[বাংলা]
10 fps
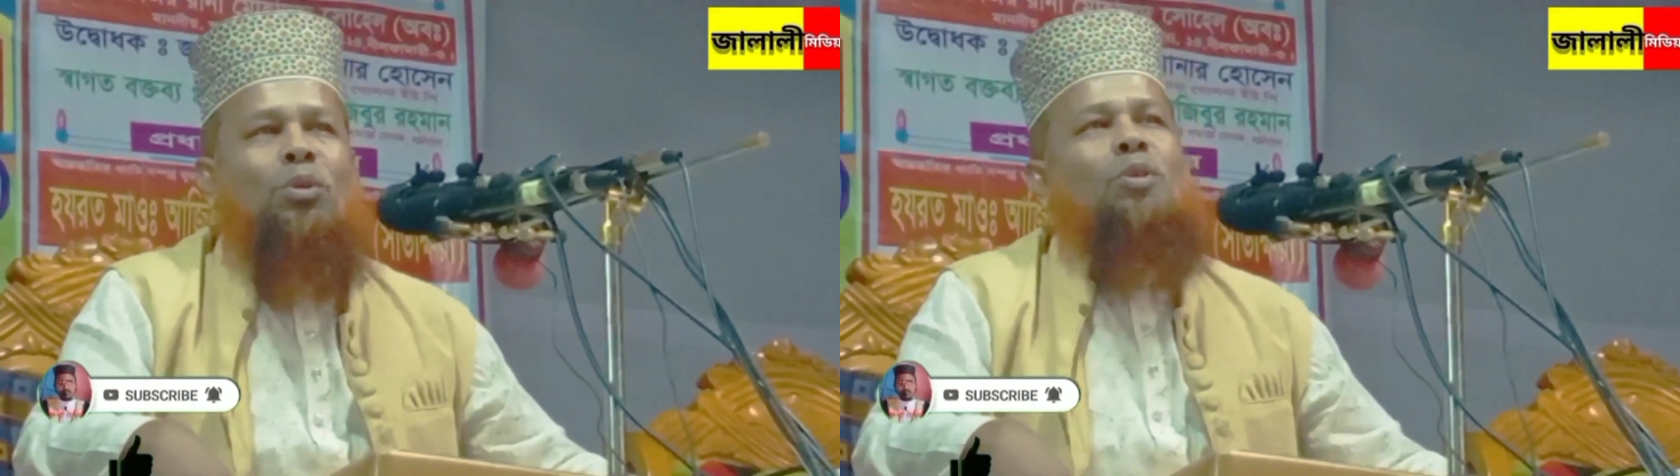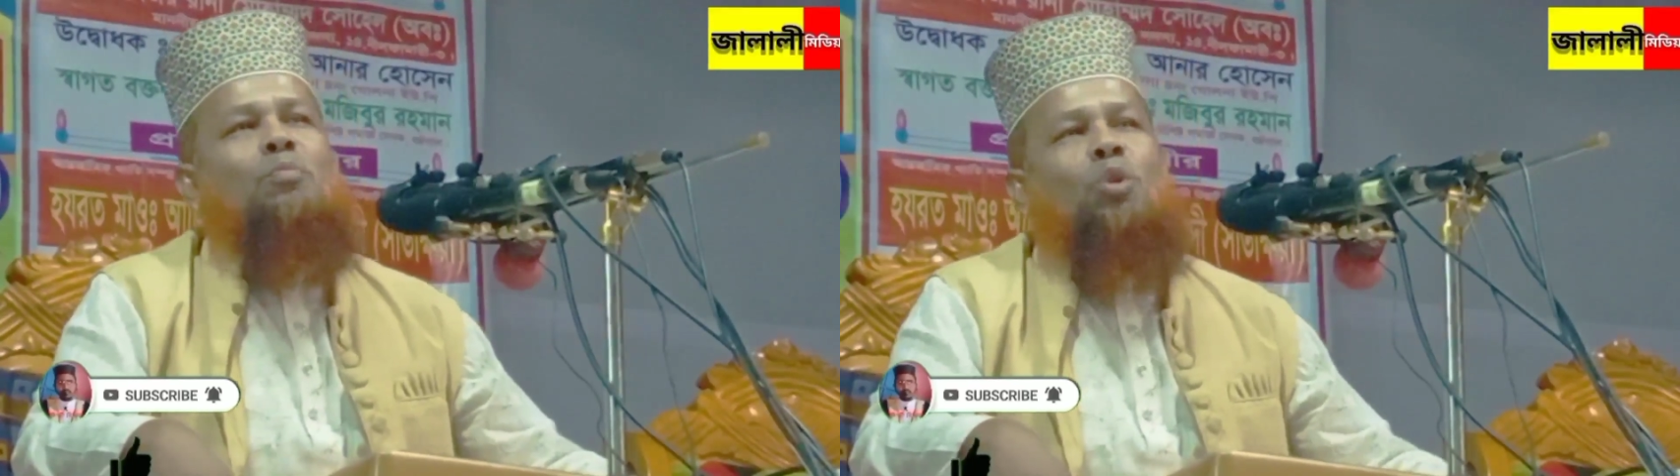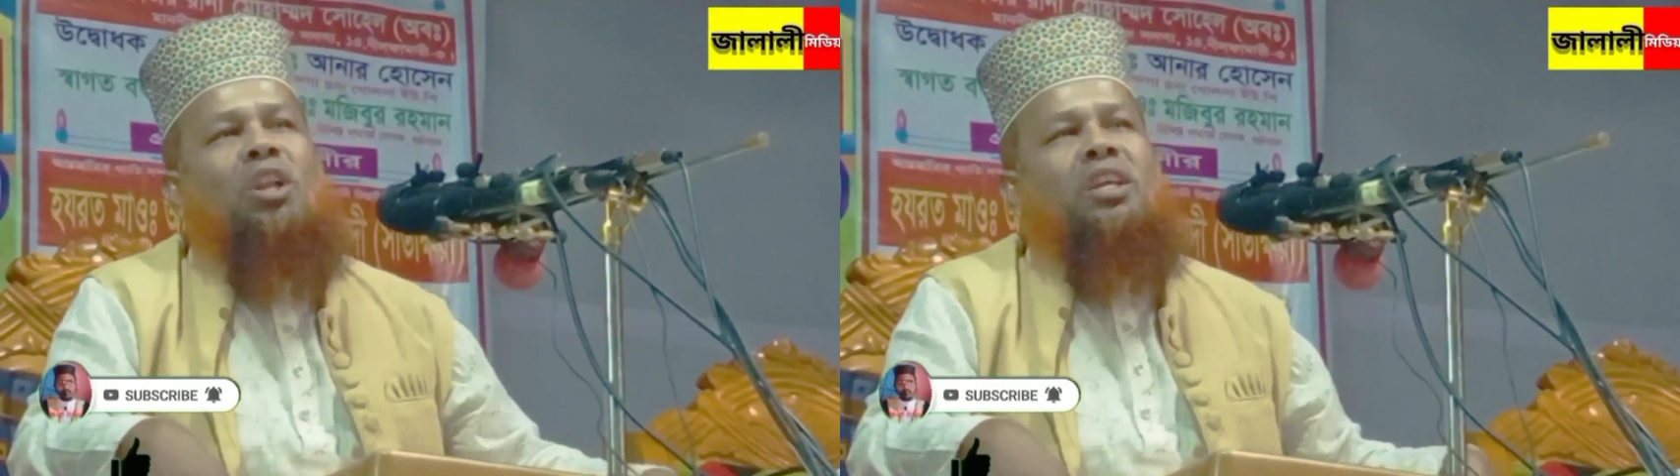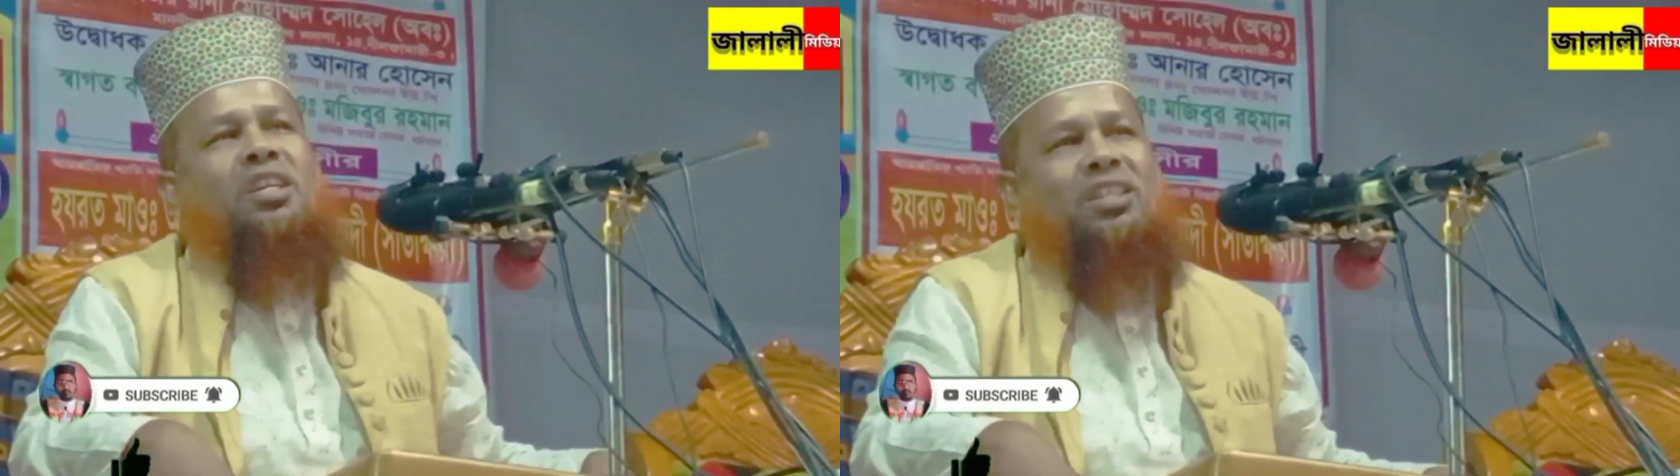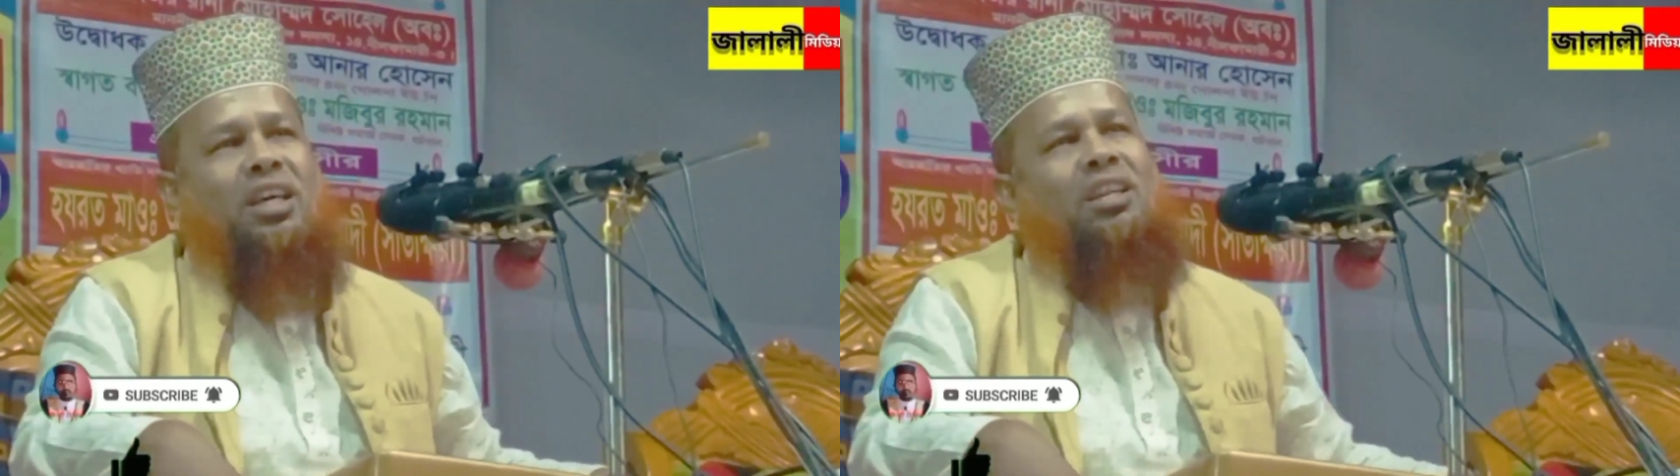তখন
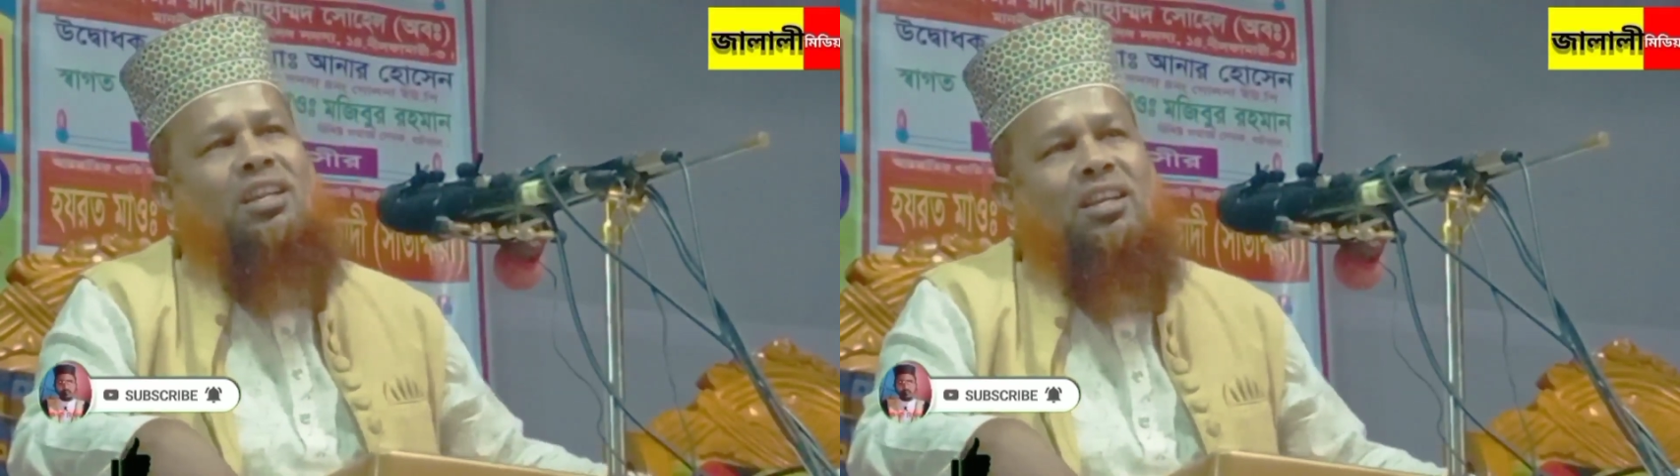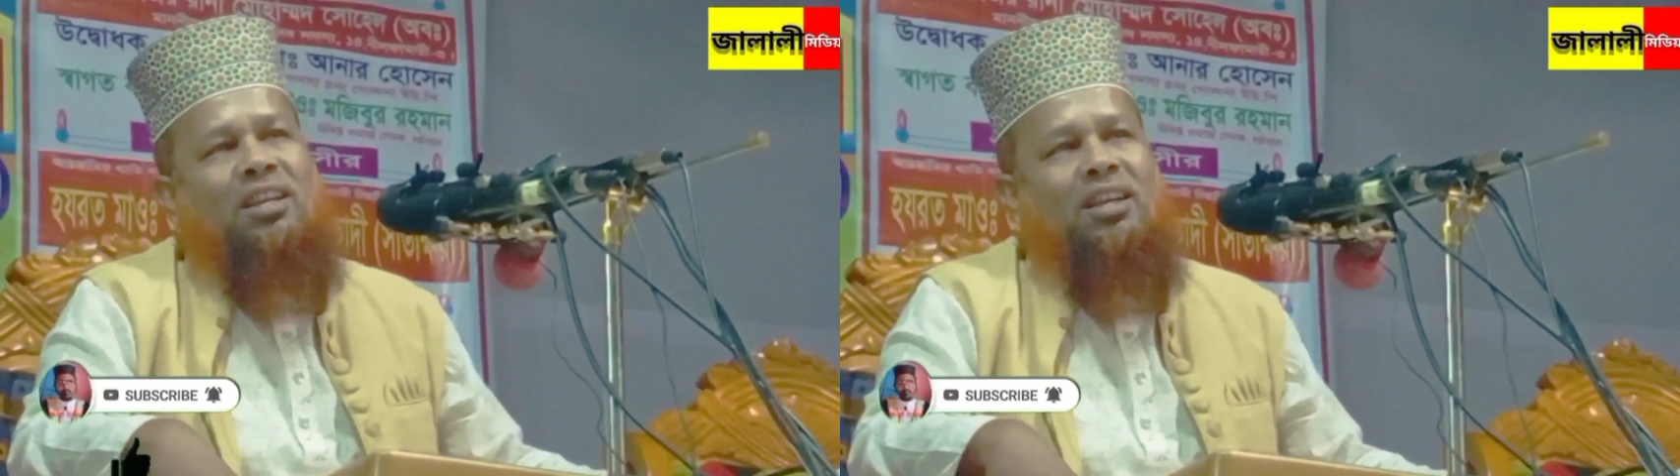বলে কি জানে